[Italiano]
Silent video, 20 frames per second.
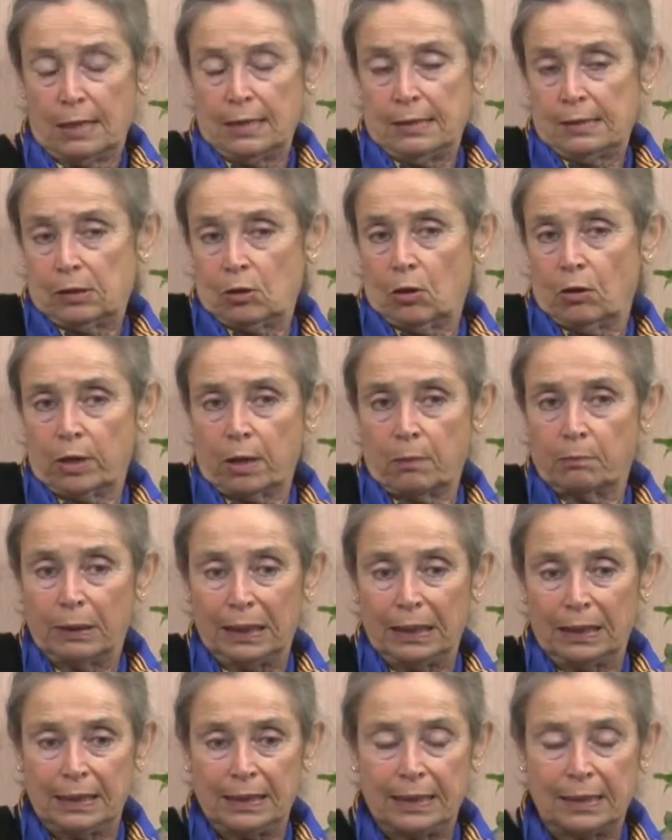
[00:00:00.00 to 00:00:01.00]
delle storie
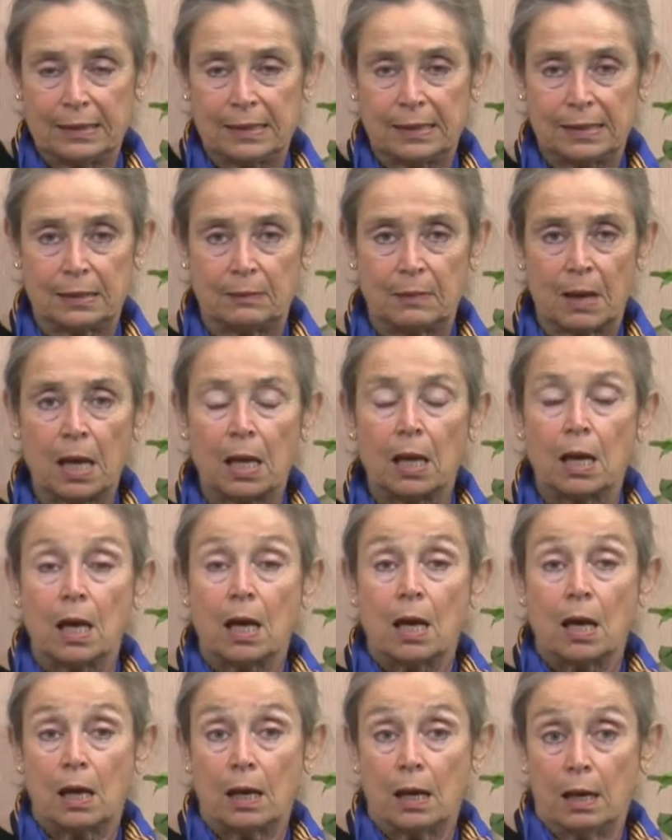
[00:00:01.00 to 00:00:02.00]
bellissime.
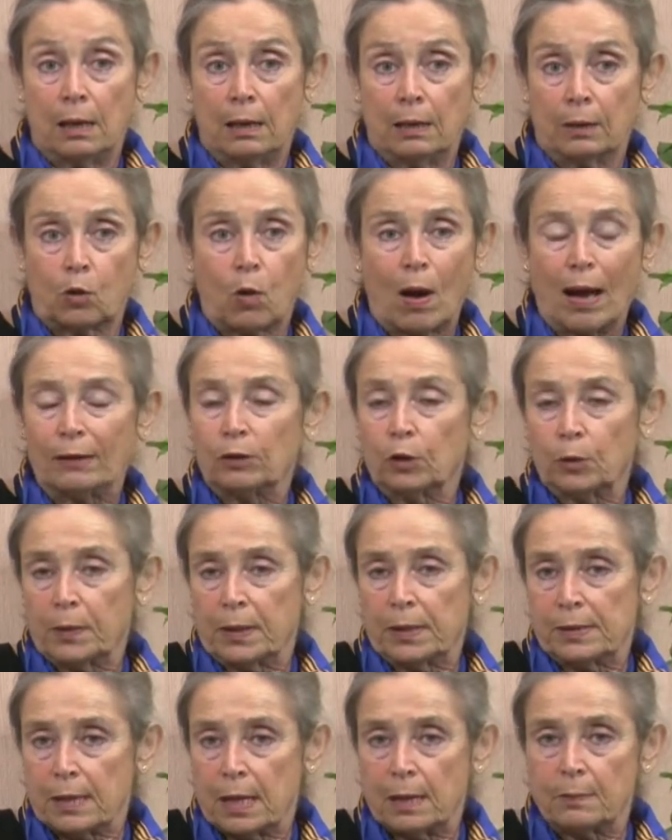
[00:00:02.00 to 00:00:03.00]
Eh, quando
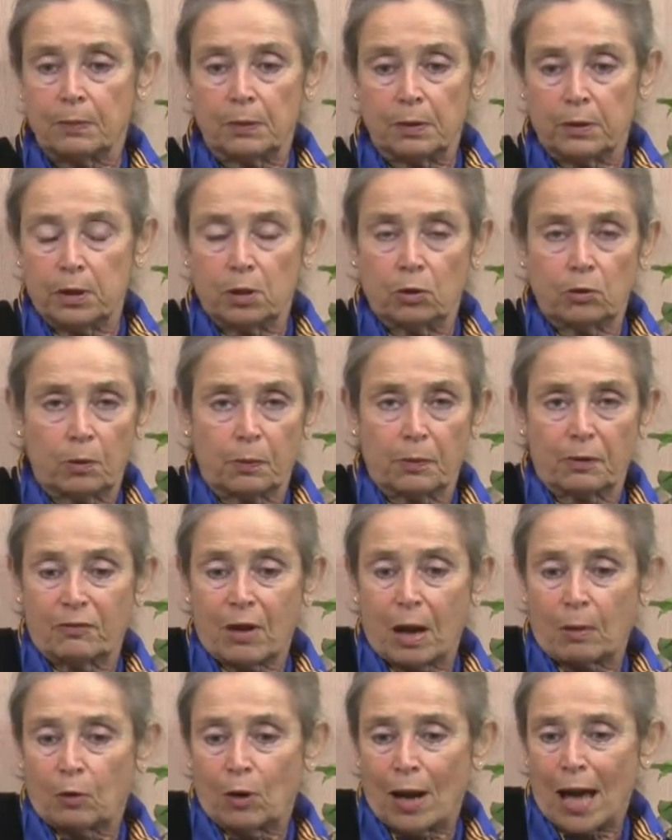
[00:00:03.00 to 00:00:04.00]
per esempio gli dicono
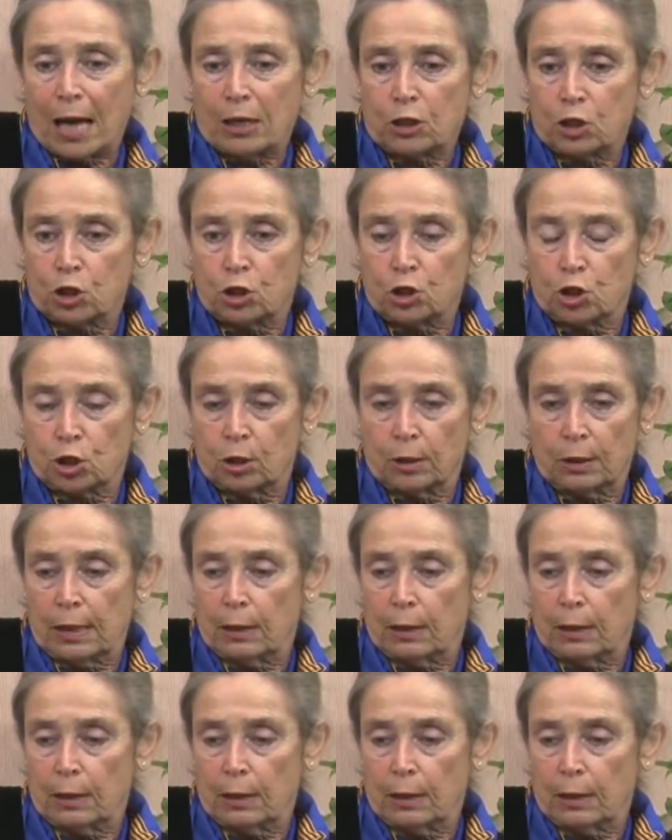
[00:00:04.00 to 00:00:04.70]
proviamo l'ashish,